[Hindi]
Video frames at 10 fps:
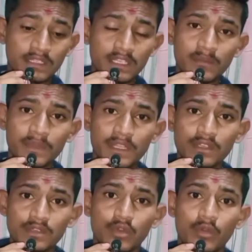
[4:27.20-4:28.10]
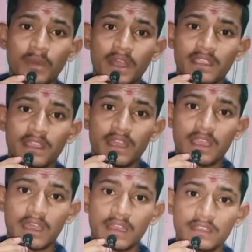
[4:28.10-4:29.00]
दिन में दो बार केला
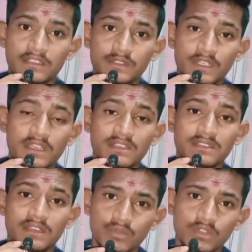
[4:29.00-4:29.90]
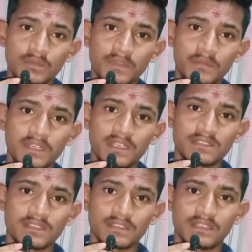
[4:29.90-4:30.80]
खाना है इससे कैसे दूध में भी ले
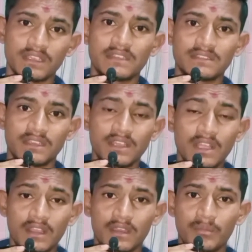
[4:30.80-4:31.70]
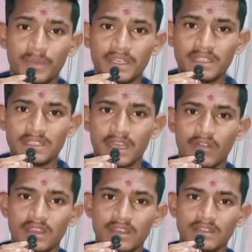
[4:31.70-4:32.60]
सकते हैं ऐसा कंपनी
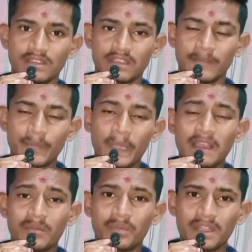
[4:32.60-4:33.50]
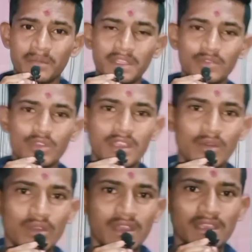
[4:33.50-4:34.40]
दावा करती है बट मैं तो ये
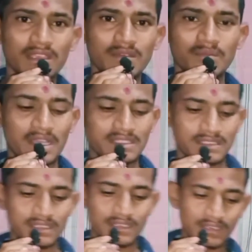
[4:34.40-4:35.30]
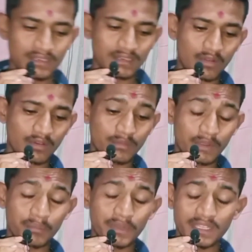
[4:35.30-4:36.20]
कहूँगा कि मांस गिनर और
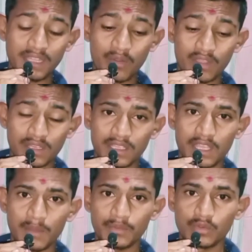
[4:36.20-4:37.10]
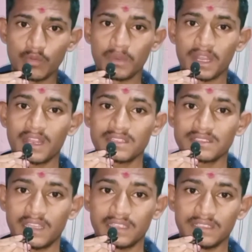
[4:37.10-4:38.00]
कंपनियाँ दावा तो करती कि आप दो बनानास
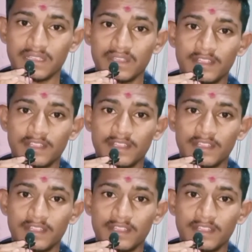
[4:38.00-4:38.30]
खाइए